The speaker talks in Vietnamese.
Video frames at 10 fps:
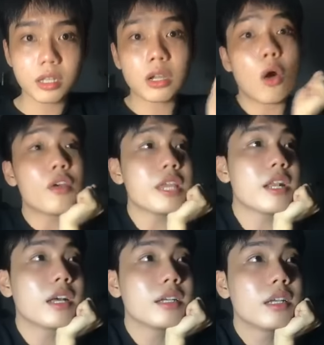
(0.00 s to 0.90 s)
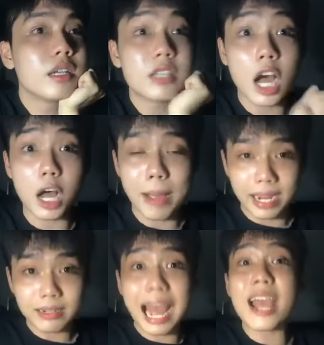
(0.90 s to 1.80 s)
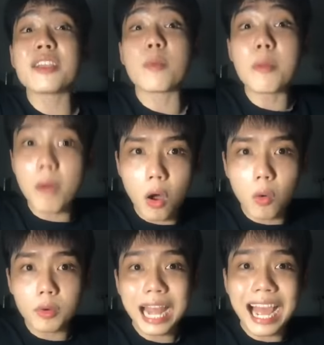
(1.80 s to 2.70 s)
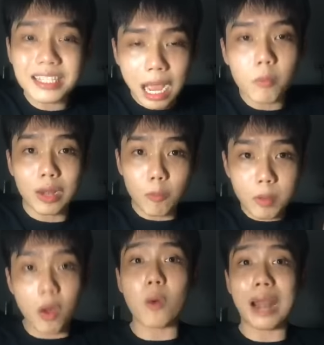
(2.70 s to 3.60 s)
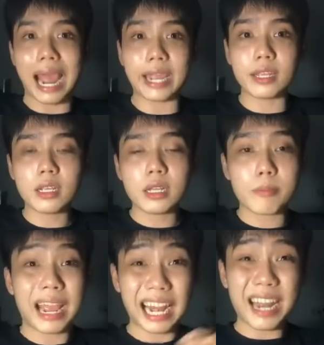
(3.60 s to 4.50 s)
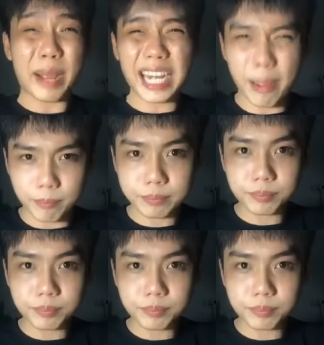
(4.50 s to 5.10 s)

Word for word: ngồi gì nè chờ bạn đái ở trong cái bô đái xong rồi đóng cái bô lại bạn lại bạn nằm